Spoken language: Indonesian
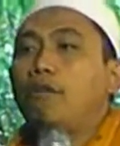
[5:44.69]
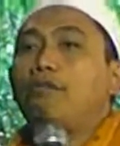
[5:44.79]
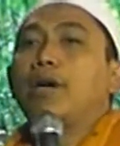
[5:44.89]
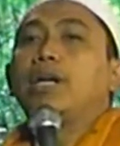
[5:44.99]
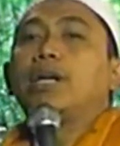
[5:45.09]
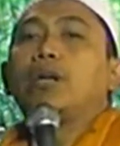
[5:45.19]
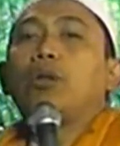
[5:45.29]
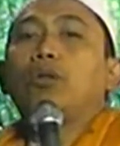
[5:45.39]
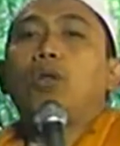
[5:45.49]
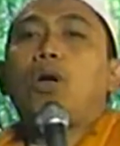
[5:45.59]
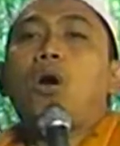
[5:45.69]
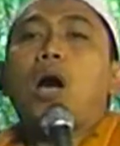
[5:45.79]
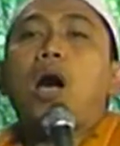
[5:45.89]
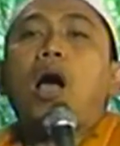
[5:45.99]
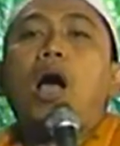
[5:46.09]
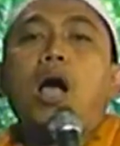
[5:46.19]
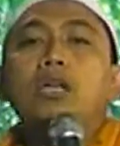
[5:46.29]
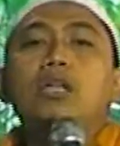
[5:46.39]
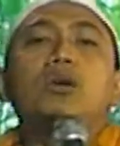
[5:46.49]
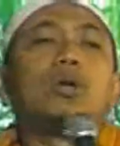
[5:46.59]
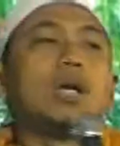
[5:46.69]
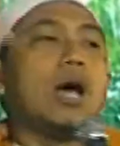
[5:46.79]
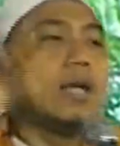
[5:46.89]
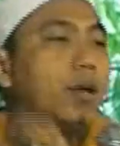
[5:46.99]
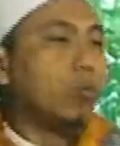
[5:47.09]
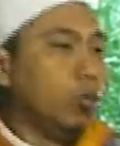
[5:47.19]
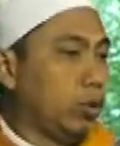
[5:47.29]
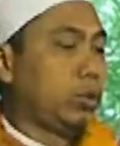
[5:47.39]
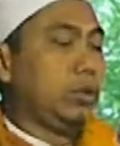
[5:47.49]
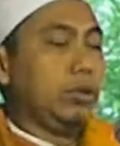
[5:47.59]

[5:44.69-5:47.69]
fa innallaha hayyun la yamut